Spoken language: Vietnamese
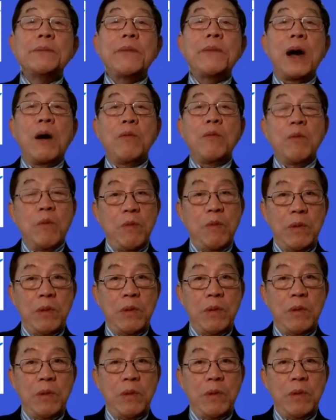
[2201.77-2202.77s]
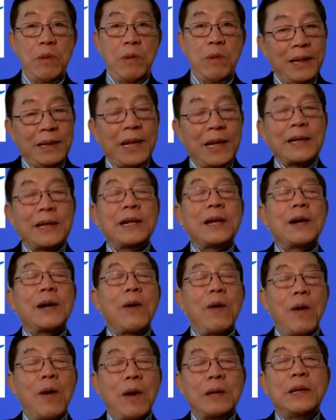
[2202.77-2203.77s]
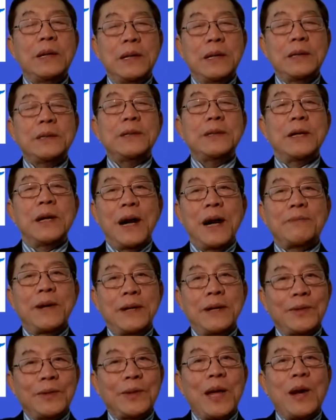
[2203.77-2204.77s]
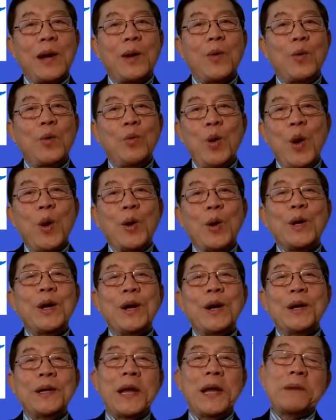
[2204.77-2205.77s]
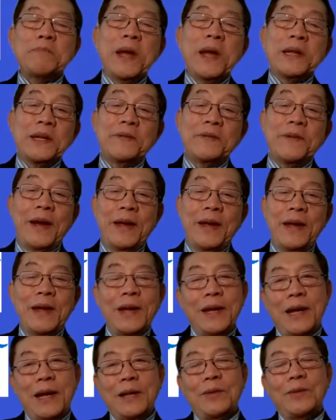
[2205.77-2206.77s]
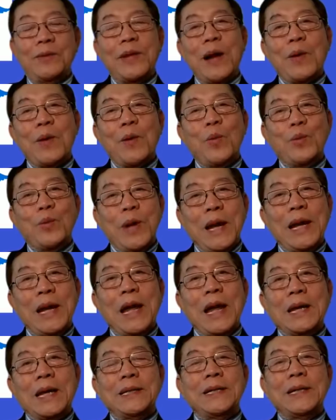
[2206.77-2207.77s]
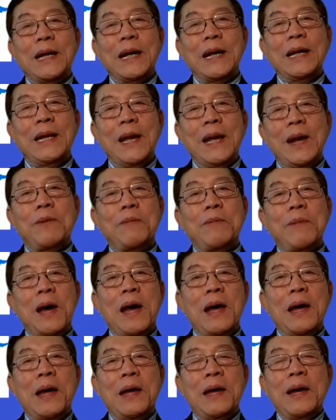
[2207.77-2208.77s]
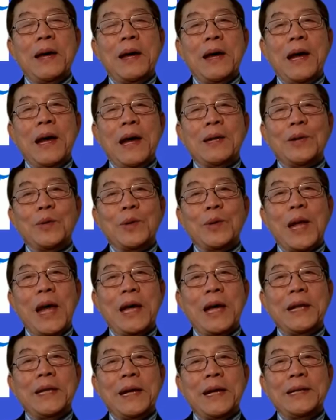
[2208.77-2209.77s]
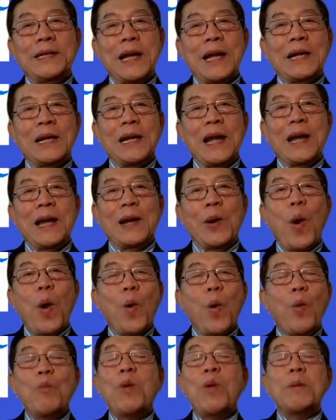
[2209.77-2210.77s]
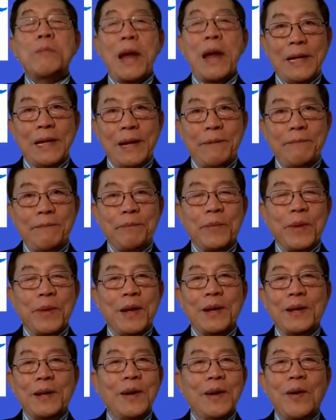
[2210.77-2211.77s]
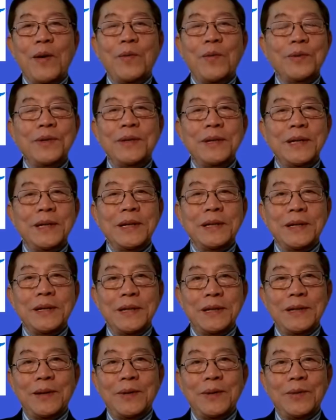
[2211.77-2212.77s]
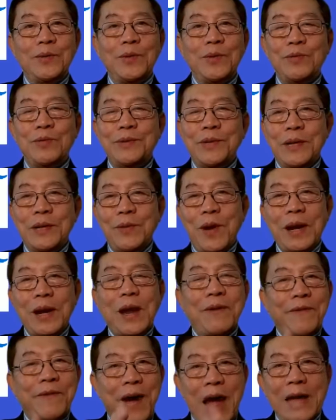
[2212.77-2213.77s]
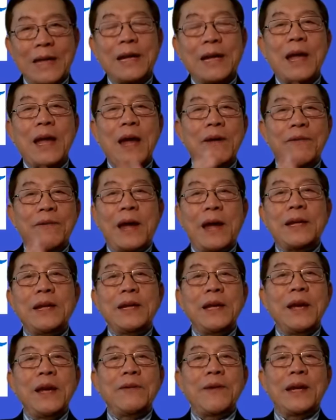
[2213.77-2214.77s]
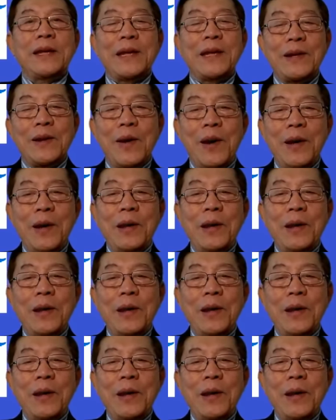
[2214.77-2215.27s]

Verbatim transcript: mà ông cụ lại không bị. Đấy, thành ra có những cái trường hợp đó chúng ta cũng đặc biệt như vậy. Thì chúng ta cũng, đấy là những cái điều mà à, chúng ta thấy rằng là nó cũng muôn mặt lắm. Nó không nhất không không dứt khoát là phải thế này, phải thế kia, phải thế nọ,